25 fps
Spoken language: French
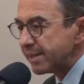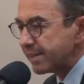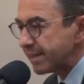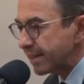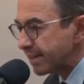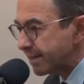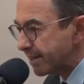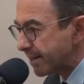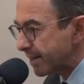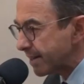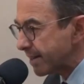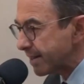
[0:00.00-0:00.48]

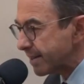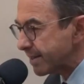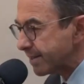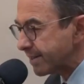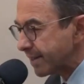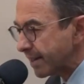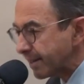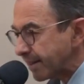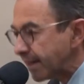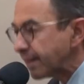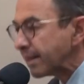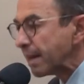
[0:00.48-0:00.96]

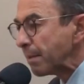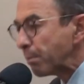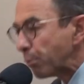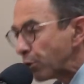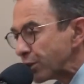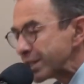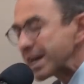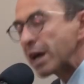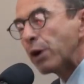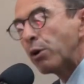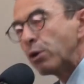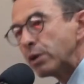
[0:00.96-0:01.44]
c'était, c'était
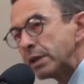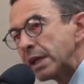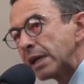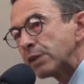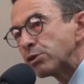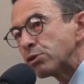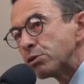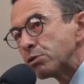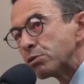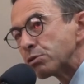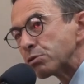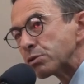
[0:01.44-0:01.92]
un projet
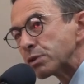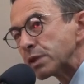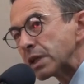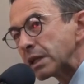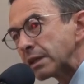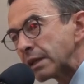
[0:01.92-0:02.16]
audacieux,